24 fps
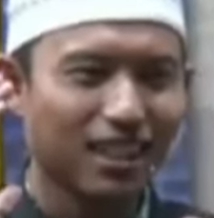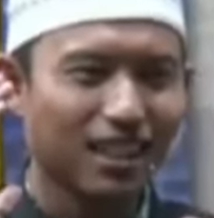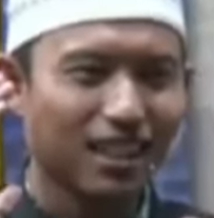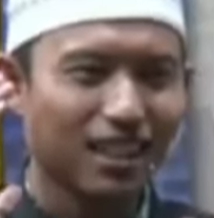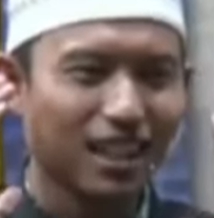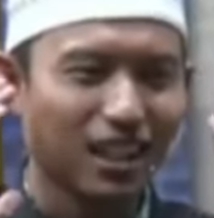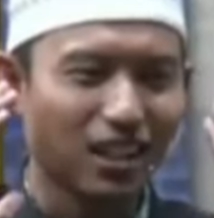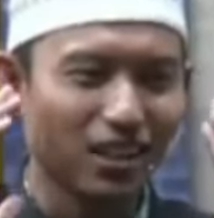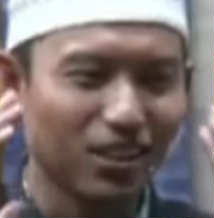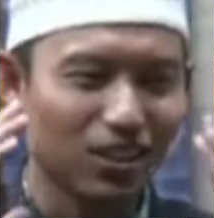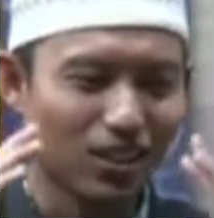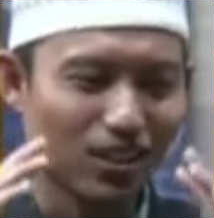
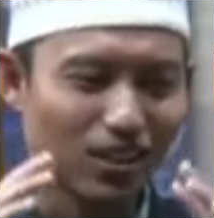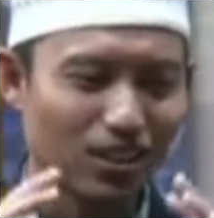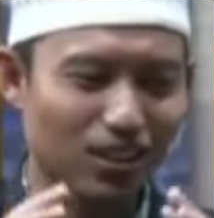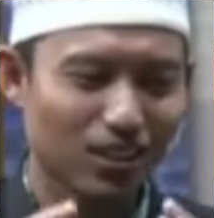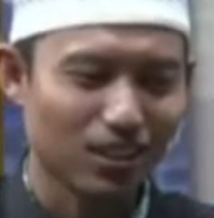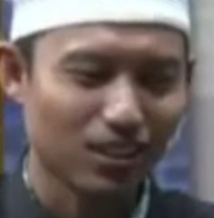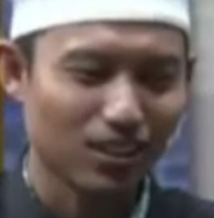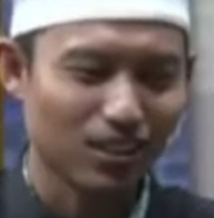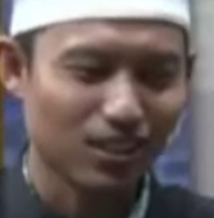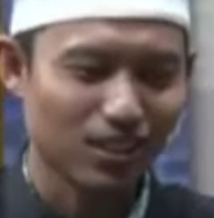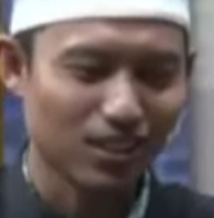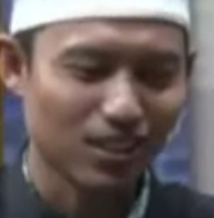Kalau
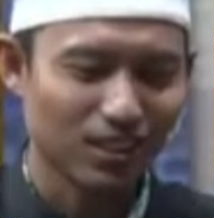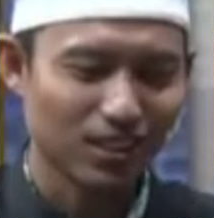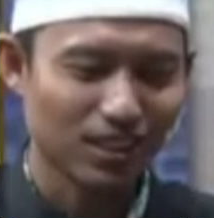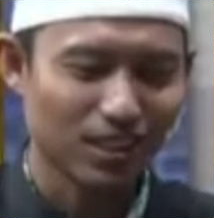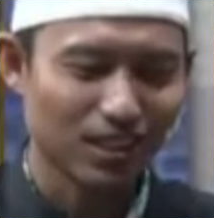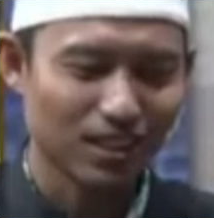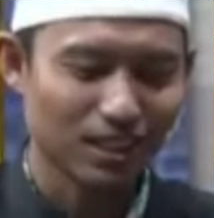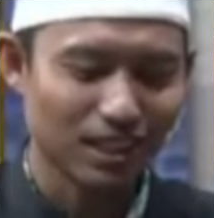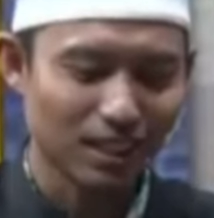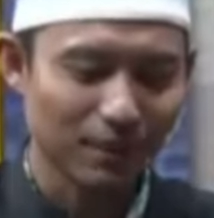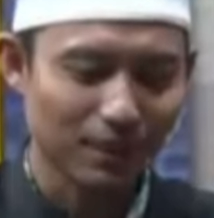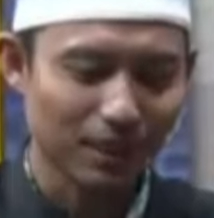
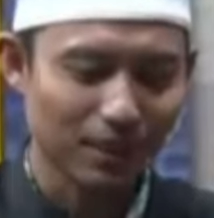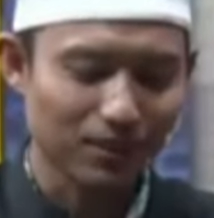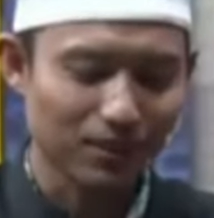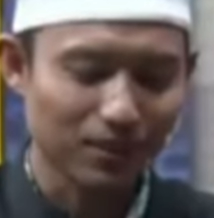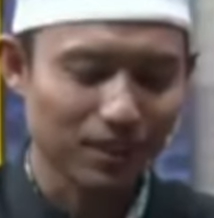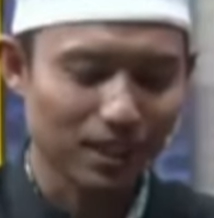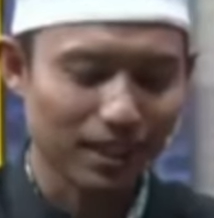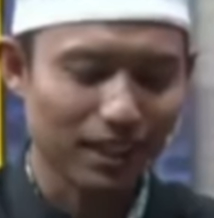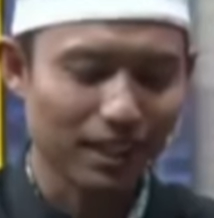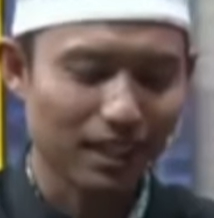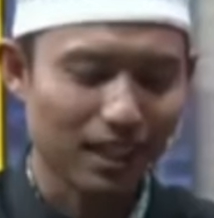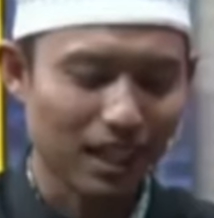rendah berarti
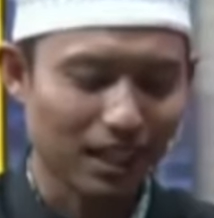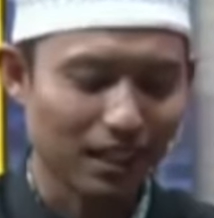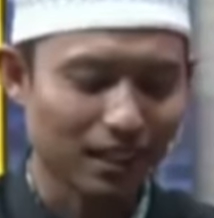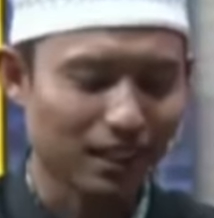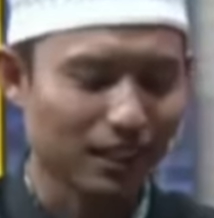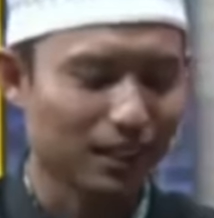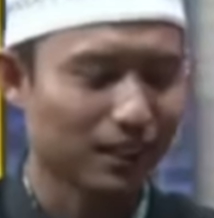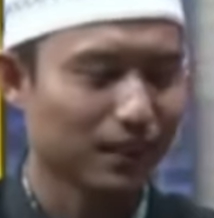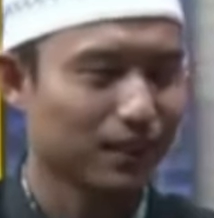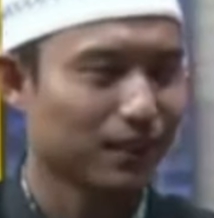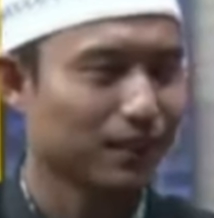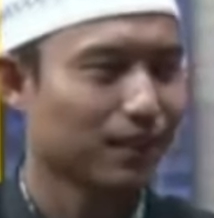wilayah
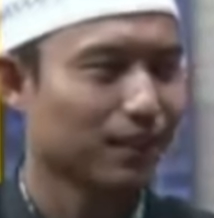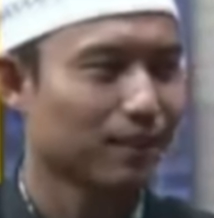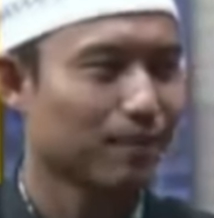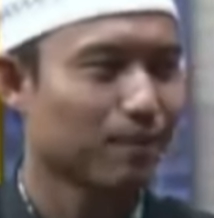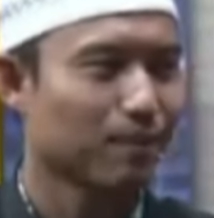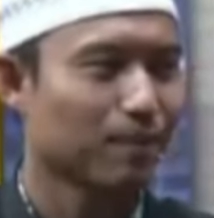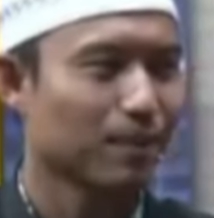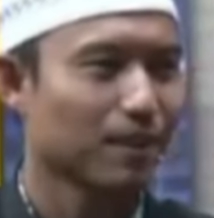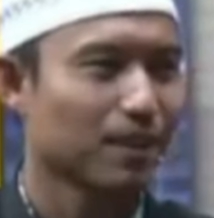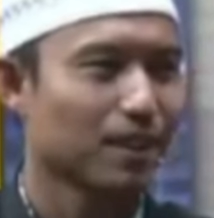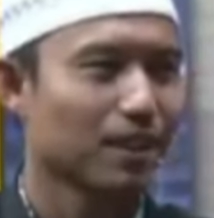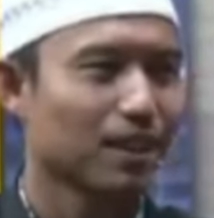kaki.
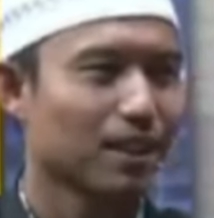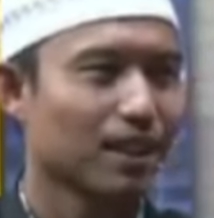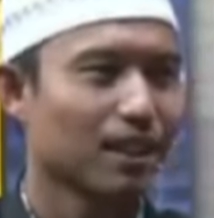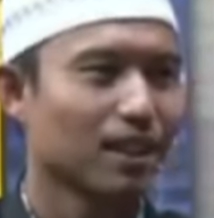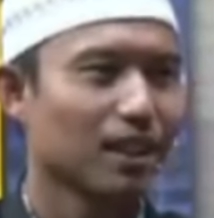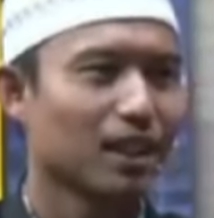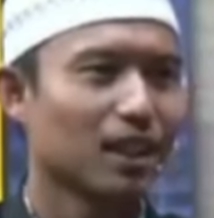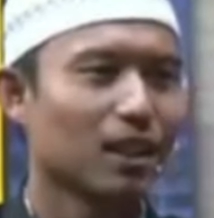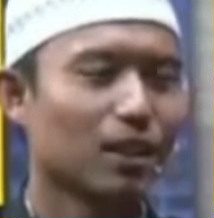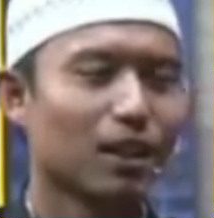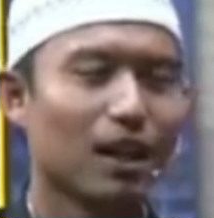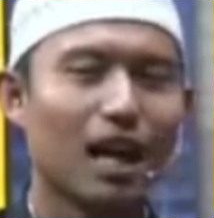
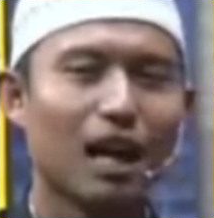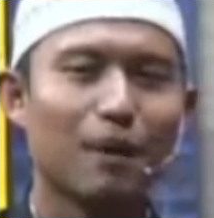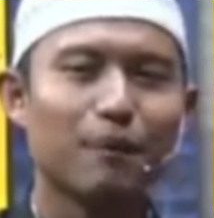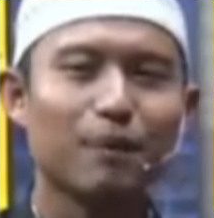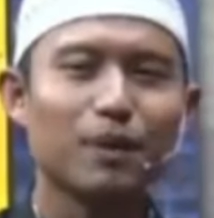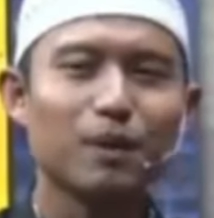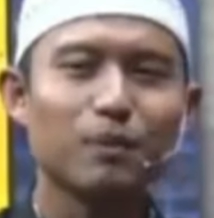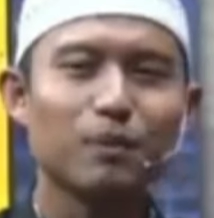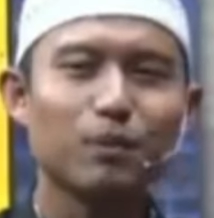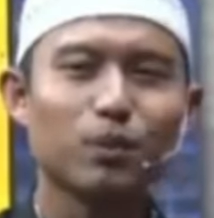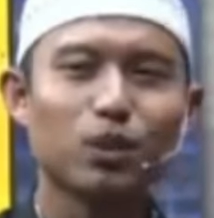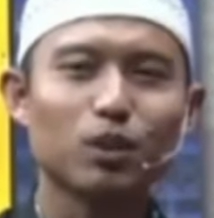
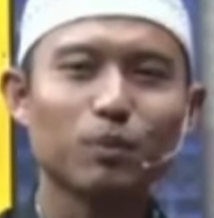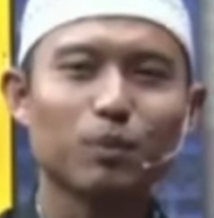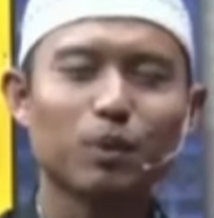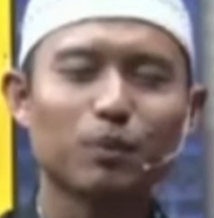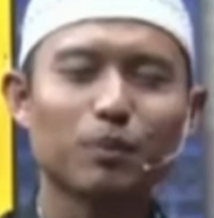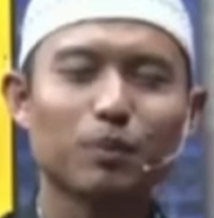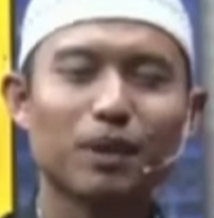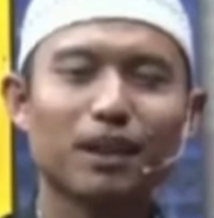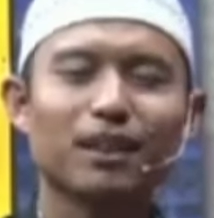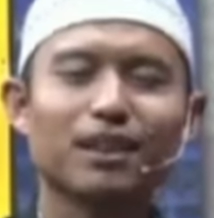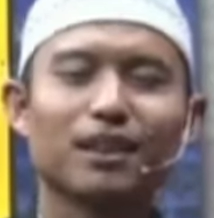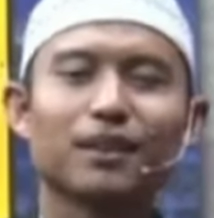Apa yang perlu
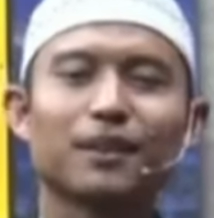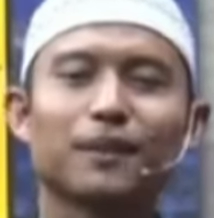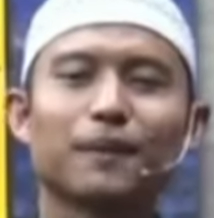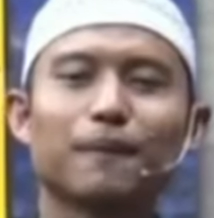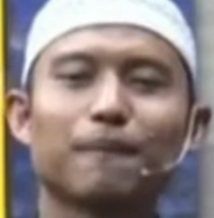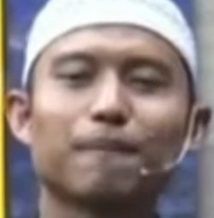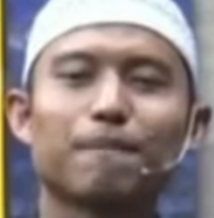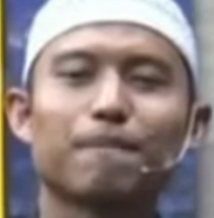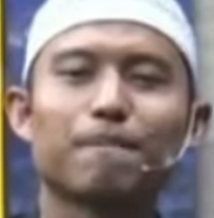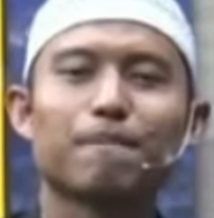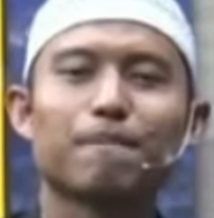diperbaiki?